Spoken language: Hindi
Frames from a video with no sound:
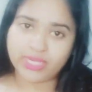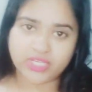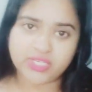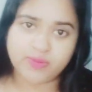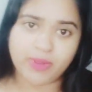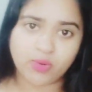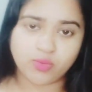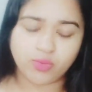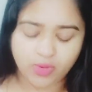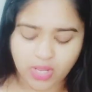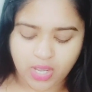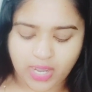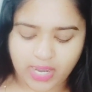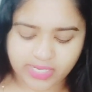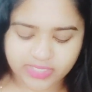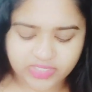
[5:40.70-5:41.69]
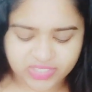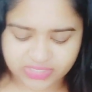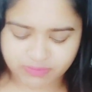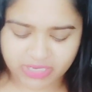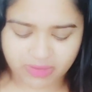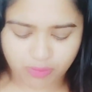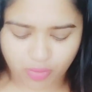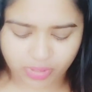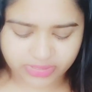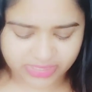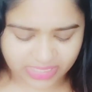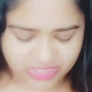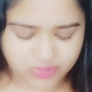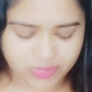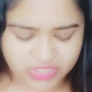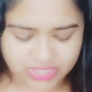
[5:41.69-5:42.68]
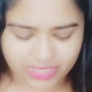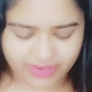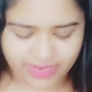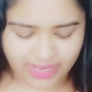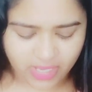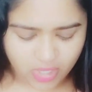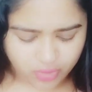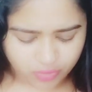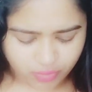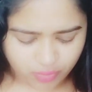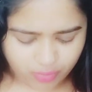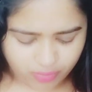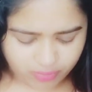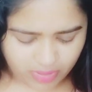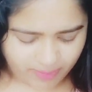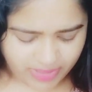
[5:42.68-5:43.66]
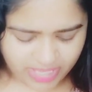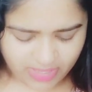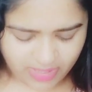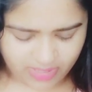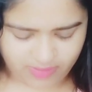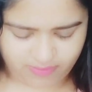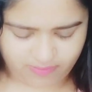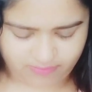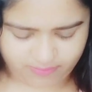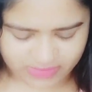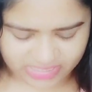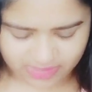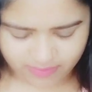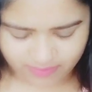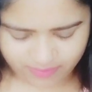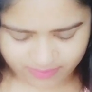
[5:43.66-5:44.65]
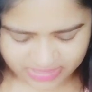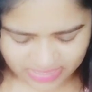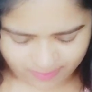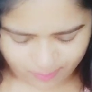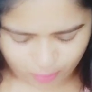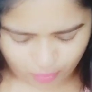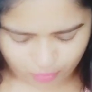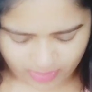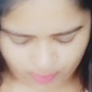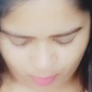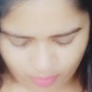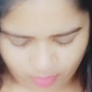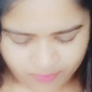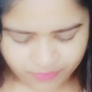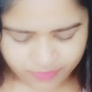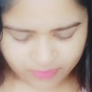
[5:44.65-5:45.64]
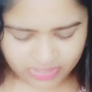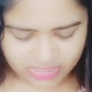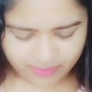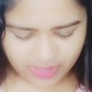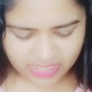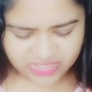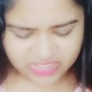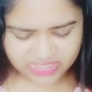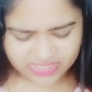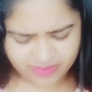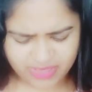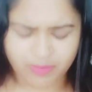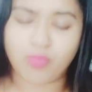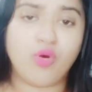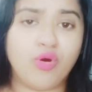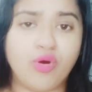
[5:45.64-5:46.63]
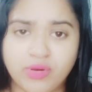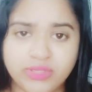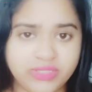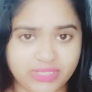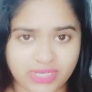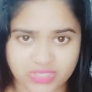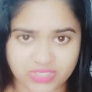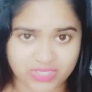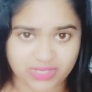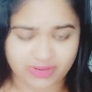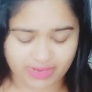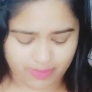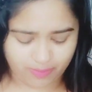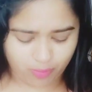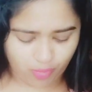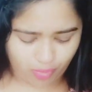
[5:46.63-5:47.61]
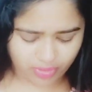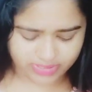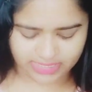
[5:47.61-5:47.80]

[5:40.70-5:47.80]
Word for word: रश में हूँ हर चीज़ मेरा बहुत रश में चल रहा है तो अभी मतलब क्या बोलूँ आपको मतलब हर चीज़ें मेरा बहुत रश चल रहा है बहुत